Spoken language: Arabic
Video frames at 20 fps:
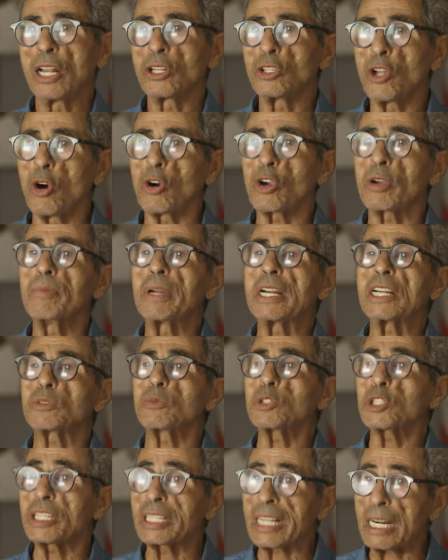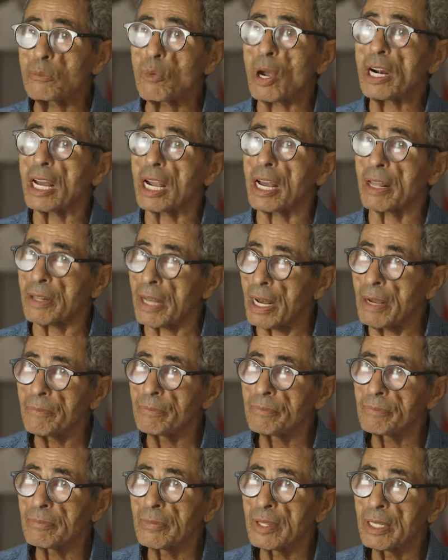دونك ما نجموش نتكلموا على
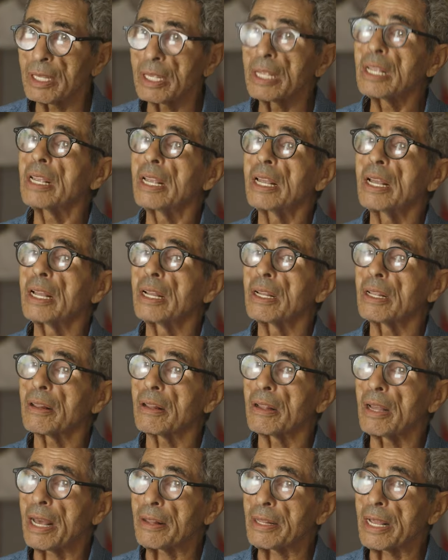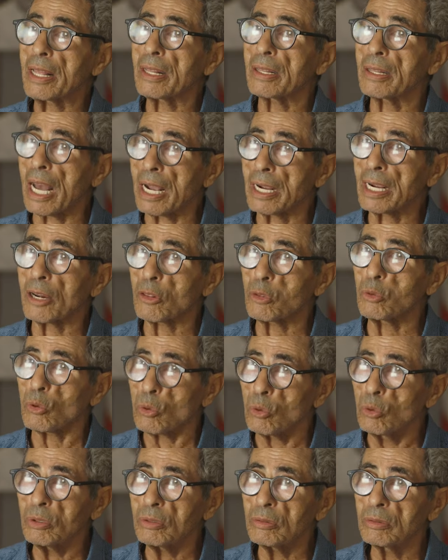قضاء هذا يضحك على
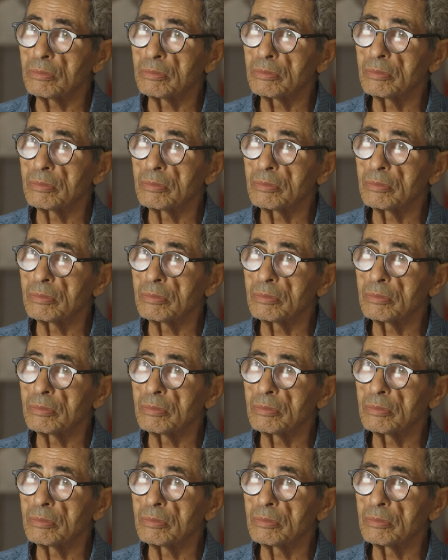الذقون